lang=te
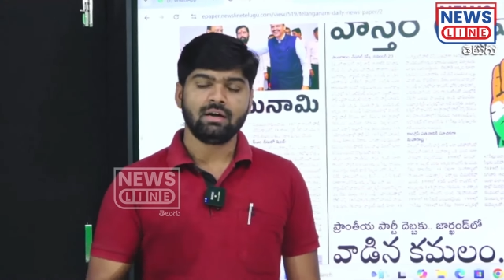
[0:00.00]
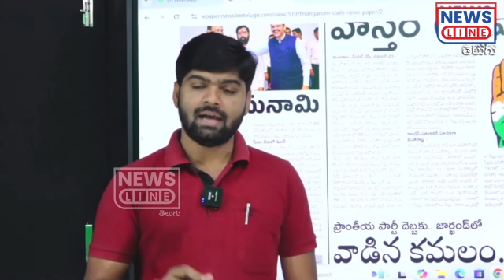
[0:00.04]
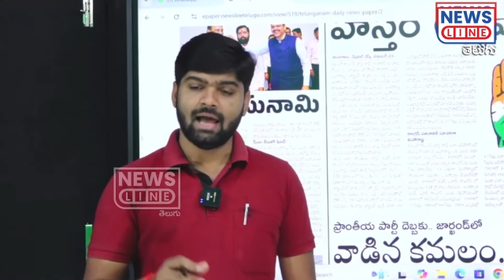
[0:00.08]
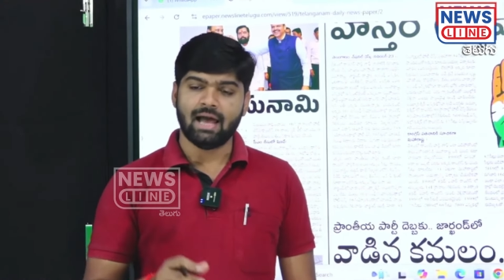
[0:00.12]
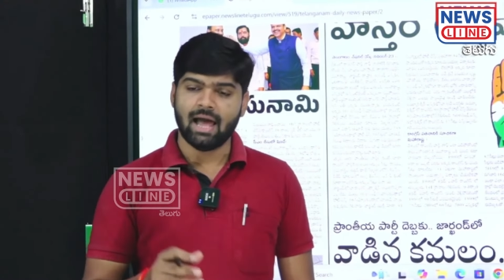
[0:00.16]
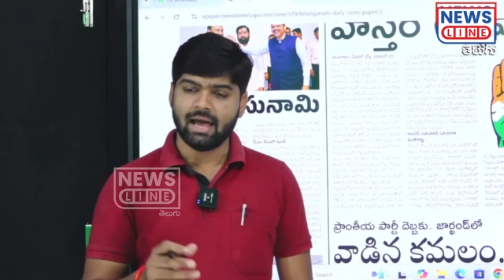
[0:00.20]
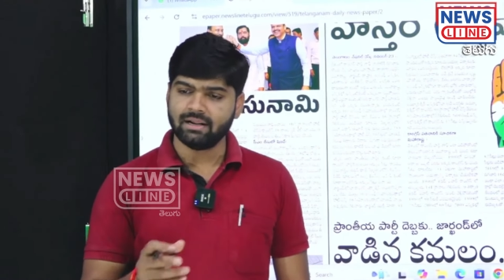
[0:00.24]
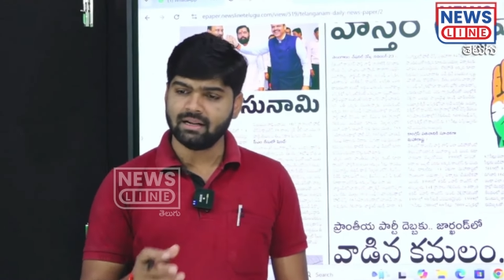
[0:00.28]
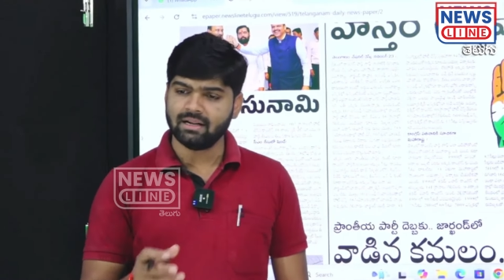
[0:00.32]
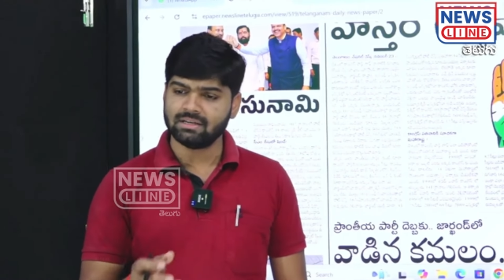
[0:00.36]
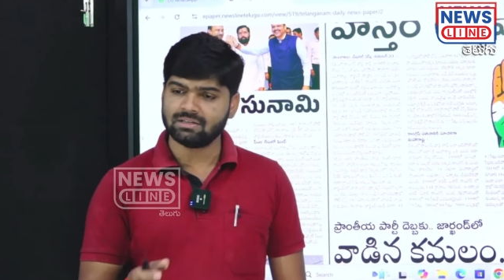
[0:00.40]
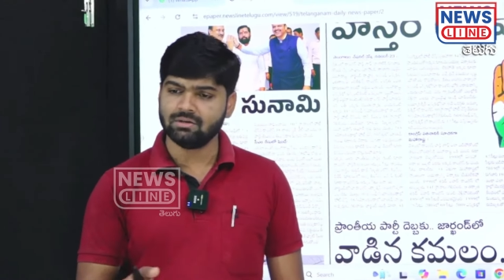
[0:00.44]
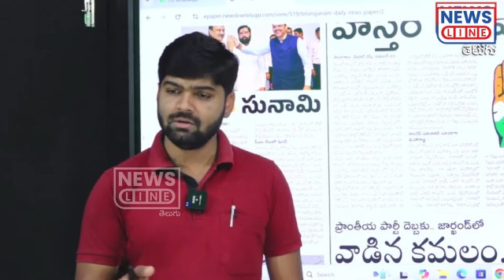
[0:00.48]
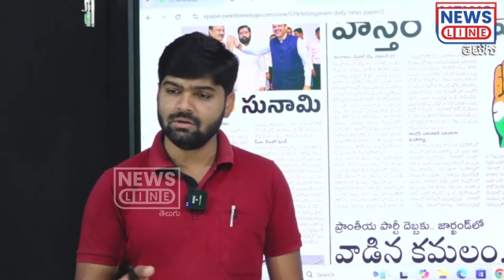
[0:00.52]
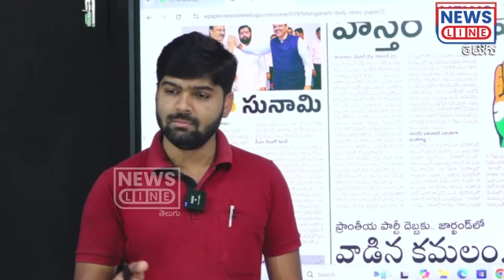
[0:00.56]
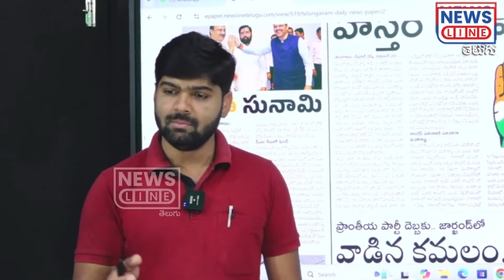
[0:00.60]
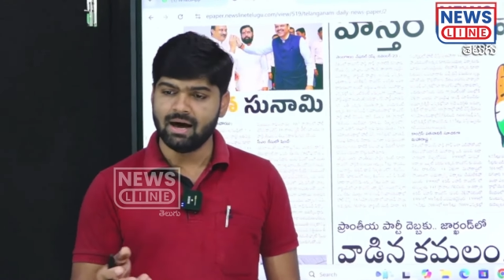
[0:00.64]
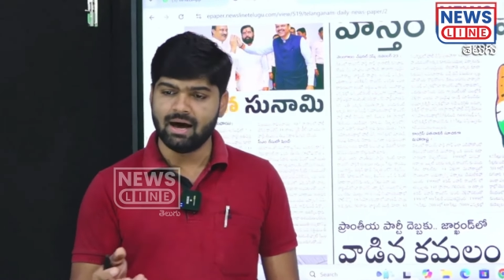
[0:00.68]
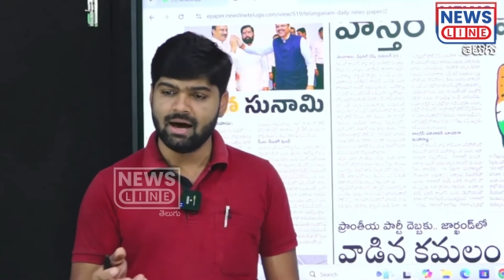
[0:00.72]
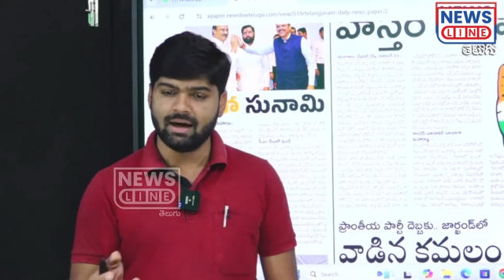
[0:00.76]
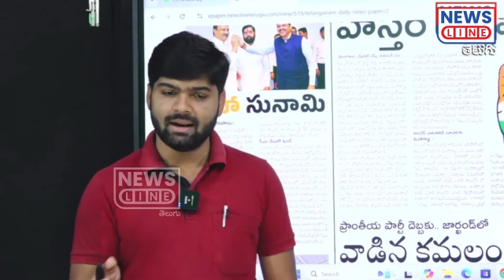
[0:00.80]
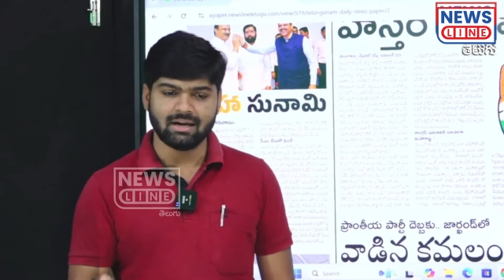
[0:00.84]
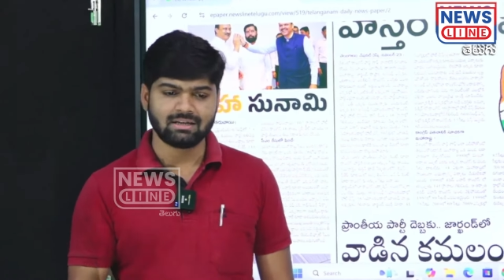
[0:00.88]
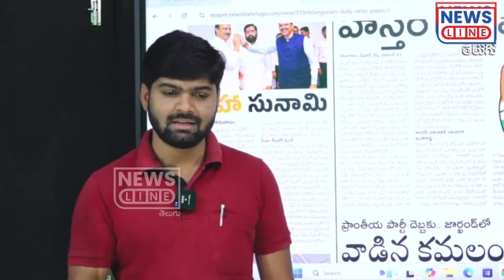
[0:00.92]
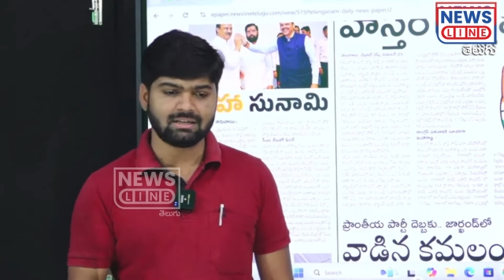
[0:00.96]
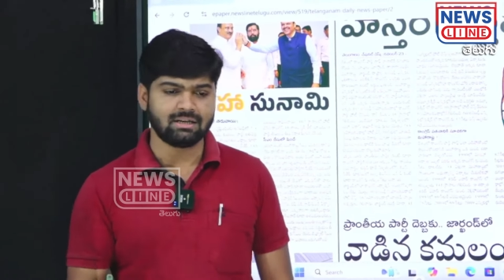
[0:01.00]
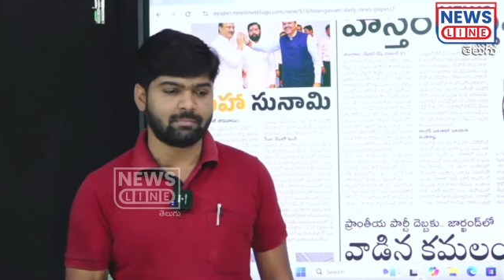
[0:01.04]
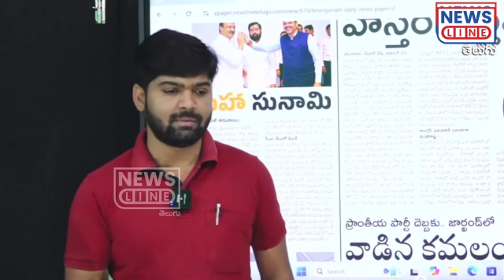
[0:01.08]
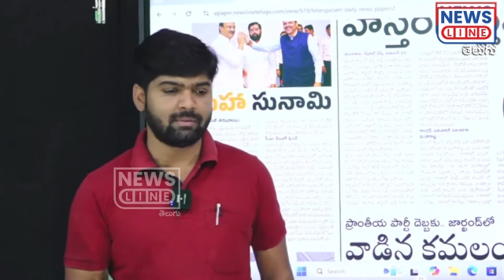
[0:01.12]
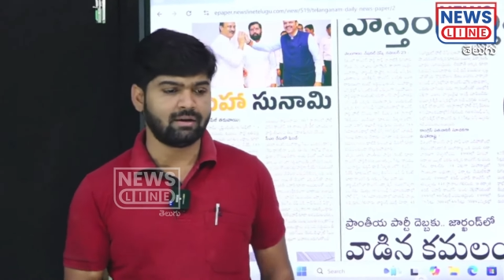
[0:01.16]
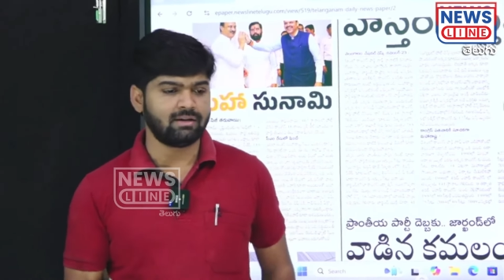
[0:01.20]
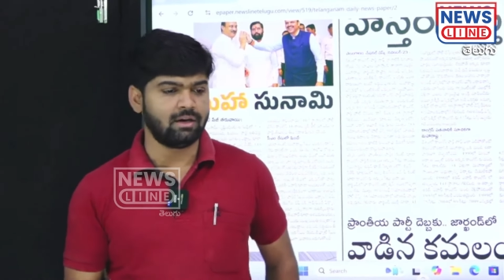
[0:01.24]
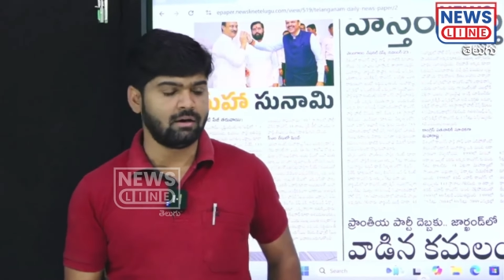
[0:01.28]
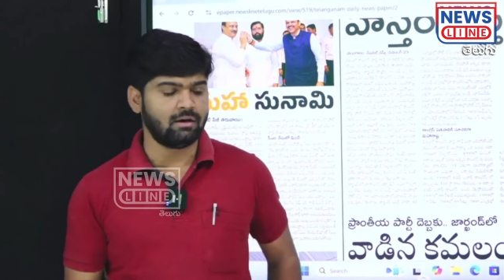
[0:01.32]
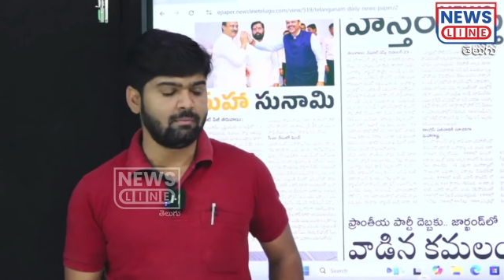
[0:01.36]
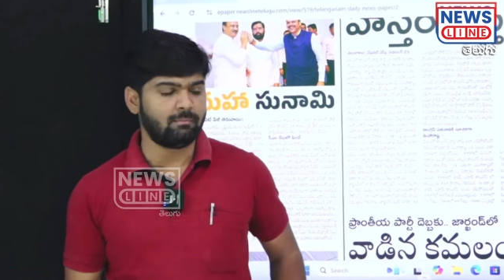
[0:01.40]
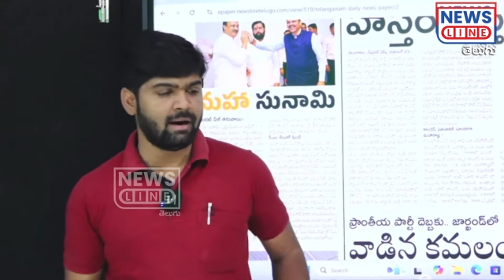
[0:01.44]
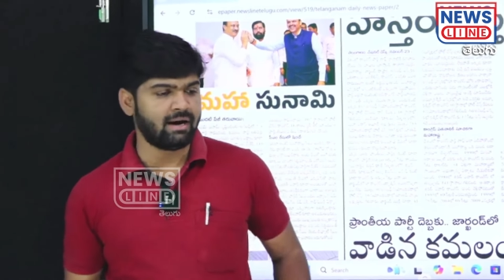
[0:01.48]
కాంగ్రెస్ని మహారాష్ట్ర
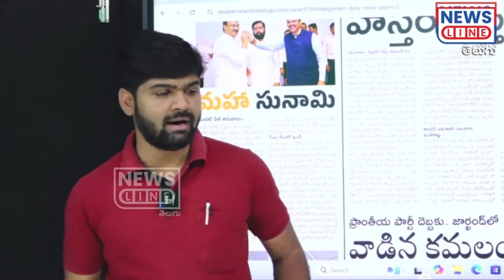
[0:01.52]
ప్రజలు